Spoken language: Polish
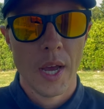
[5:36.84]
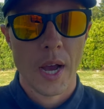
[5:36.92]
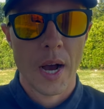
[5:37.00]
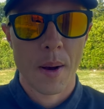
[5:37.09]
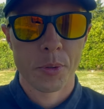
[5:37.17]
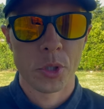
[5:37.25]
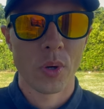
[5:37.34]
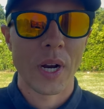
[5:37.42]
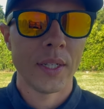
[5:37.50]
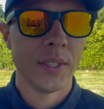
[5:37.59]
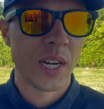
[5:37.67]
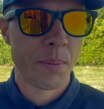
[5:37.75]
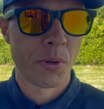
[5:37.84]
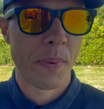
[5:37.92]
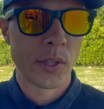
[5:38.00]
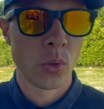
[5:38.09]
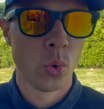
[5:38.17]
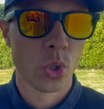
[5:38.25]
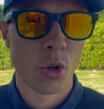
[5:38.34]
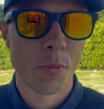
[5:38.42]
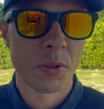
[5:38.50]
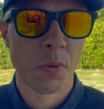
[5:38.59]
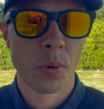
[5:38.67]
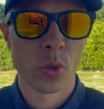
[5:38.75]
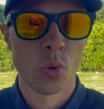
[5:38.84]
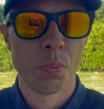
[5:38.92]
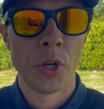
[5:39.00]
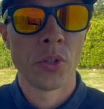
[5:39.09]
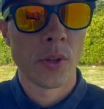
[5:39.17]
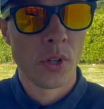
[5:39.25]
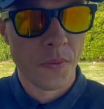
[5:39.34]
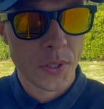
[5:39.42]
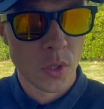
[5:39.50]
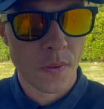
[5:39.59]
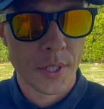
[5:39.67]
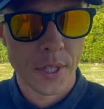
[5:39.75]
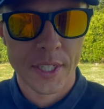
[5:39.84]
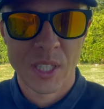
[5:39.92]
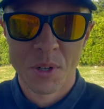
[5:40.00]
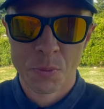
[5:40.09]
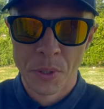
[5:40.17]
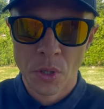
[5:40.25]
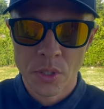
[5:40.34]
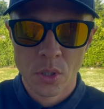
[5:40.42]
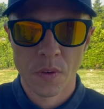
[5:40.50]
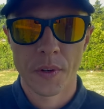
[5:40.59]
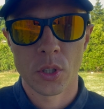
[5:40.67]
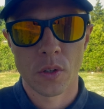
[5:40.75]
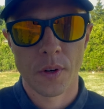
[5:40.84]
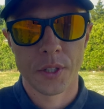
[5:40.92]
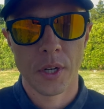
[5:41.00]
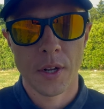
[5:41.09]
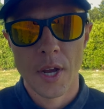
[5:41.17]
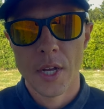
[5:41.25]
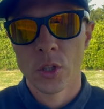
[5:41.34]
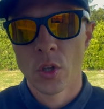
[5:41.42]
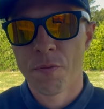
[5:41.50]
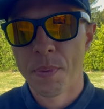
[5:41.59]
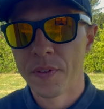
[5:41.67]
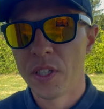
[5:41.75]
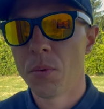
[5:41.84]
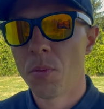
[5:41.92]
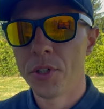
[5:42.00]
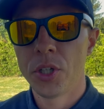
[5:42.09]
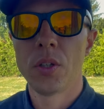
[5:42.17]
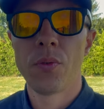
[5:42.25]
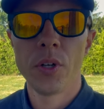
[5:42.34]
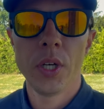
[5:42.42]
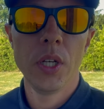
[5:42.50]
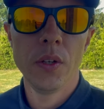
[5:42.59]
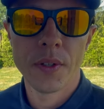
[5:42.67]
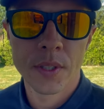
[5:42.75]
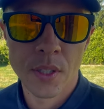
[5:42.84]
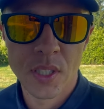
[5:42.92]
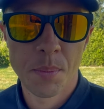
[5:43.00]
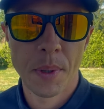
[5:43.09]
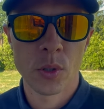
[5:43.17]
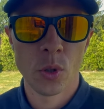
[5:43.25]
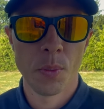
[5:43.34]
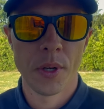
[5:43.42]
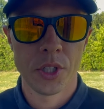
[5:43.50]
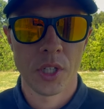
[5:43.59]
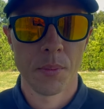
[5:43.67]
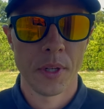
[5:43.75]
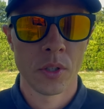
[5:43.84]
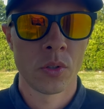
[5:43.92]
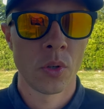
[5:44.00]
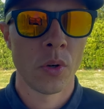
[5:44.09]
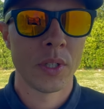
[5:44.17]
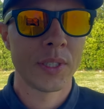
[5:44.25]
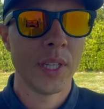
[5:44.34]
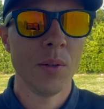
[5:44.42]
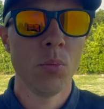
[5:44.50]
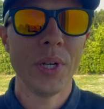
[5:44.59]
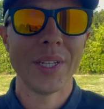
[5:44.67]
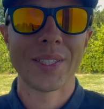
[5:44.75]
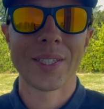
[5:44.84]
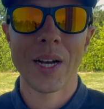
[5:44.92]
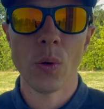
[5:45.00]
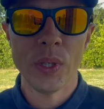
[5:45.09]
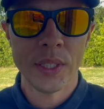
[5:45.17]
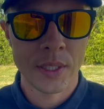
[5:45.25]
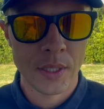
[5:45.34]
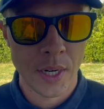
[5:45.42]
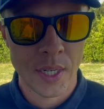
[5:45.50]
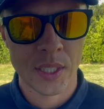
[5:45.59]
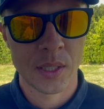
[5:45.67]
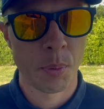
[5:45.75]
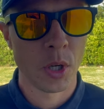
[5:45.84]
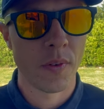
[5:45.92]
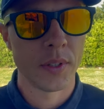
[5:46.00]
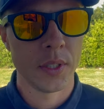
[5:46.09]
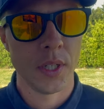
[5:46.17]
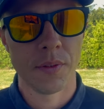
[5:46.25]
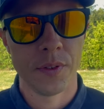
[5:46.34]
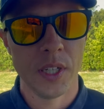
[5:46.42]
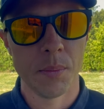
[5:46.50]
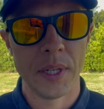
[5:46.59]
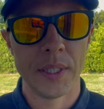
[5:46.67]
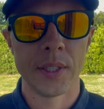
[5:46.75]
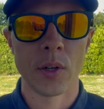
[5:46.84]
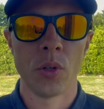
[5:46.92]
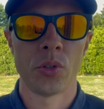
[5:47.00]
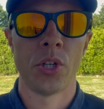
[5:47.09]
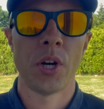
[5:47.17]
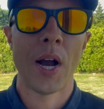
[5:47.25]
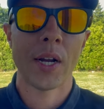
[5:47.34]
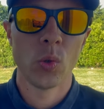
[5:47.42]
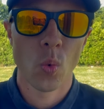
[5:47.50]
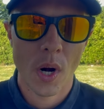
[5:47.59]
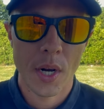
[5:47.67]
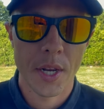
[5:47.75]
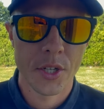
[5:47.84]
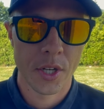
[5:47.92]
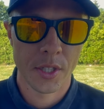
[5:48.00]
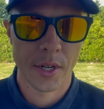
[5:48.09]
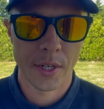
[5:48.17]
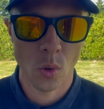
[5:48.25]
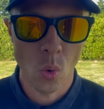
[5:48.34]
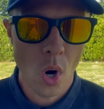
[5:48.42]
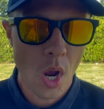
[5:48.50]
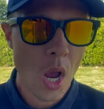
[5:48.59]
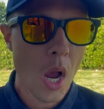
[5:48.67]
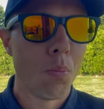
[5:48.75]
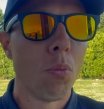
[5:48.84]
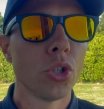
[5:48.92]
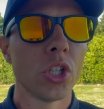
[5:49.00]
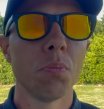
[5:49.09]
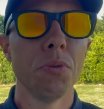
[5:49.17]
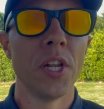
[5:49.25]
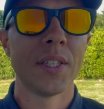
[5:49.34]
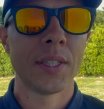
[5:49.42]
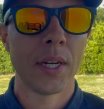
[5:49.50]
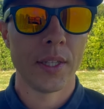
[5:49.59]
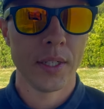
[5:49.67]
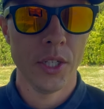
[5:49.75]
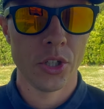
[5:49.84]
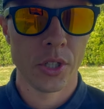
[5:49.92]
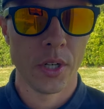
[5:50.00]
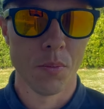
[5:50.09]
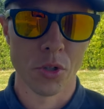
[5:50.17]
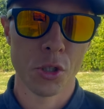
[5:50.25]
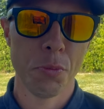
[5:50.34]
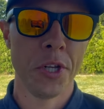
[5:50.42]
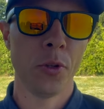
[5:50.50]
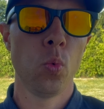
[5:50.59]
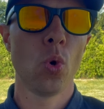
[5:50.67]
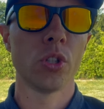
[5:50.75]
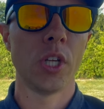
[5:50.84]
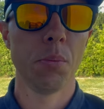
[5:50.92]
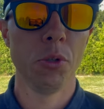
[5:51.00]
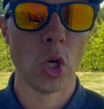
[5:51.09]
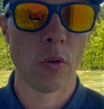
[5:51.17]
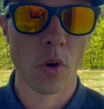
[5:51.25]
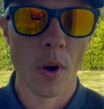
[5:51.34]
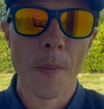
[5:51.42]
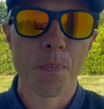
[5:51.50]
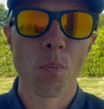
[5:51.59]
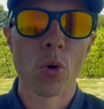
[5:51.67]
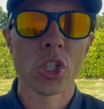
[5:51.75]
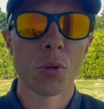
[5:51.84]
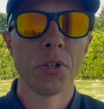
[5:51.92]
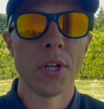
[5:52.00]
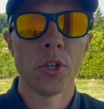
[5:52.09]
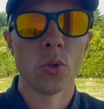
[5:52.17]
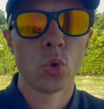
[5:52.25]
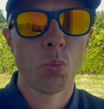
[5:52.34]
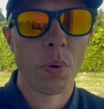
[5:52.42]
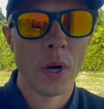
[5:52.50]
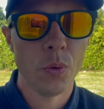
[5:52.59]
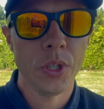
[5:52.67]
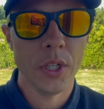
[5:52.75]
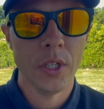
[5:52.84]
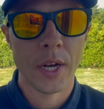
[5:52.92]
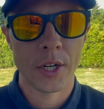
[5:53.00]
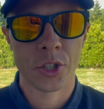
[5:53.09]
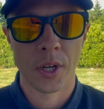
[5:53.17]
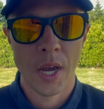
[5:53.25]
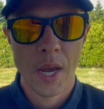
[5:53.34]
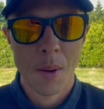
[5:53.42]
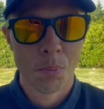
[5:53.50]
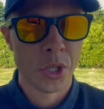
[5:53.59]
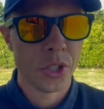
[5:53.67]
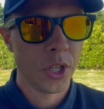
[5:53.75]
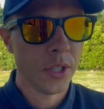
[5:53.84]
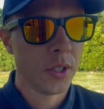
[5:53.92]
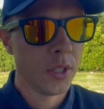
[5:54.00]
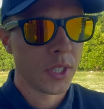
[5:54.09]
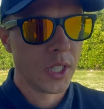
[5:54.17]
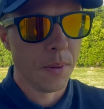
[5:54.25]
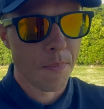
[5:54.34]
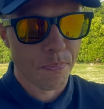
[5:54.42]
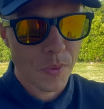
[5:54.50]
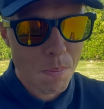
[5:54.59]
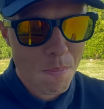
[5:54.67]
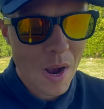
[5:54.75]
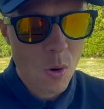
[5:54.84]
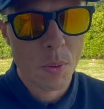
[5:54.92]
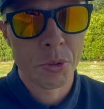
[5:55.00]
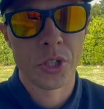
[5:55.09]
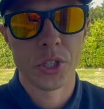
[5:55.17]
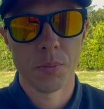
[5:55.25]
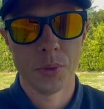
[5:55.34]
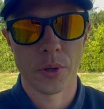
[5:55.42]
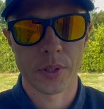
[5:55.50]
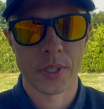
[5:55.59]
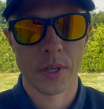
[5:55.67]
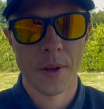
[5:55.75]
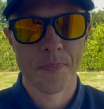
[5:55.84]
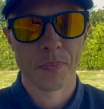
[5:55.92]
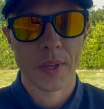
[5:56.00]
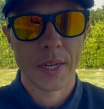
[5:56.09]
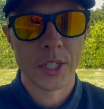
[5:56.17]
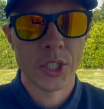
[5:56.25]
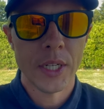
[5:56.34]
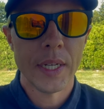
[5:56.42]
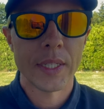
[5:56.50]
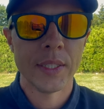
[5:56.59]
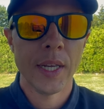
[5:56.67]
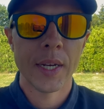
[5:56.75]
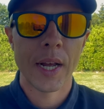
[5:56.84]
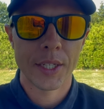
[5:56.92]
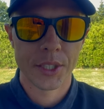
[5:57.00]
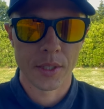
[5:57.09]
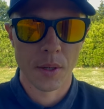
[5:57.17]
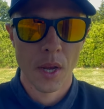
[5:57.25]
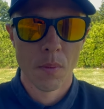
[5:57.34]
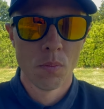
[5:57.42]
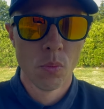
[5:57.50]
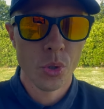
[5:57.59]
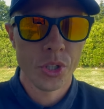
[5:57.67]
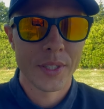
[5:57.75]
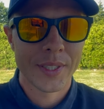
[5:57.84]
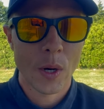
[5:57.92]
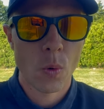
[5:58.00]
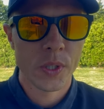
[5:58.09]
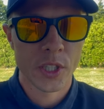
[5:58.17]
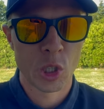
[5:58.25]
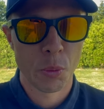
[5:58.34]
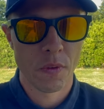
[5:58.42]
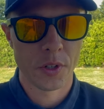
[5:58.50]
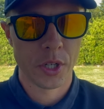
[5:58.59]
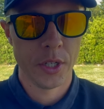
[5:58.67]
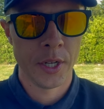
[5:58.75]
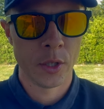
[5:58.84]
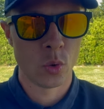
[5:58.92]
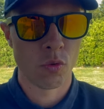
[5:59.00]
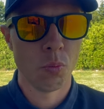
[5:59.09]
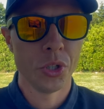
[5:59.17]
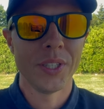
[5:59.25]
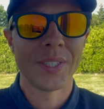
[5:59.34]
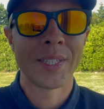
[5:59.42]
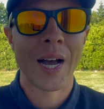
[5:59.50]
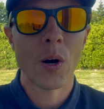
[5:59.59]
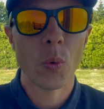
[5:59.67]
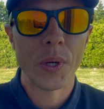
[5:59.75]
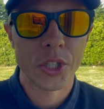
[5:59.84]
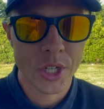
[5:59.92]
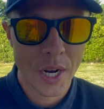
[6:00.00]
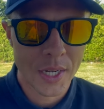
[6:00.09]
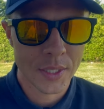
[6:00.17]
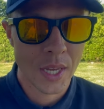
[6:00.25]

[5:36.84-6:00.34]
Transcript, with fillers: a przy okazji zarabiasz bardzo dużo, masz po prostu pieniądze do inwestowania. Kiedy masz pieniądze do inwestowania, to w pewnym momencie Twoje inwestycje pracują na Ciebie, co zdejmuje cały stres z prowadzenia firmy i z tego, co się aktualnie dzieje na rynku. Możesz myśleć strategicznie, możesz myśleć długoterminowo, możesz myśleć zupełnie inaczej. Przeciętny taki mały przedsiębiorca żyje z dnia na dzień, musi cały czas zdobywać klientów, musi cały czas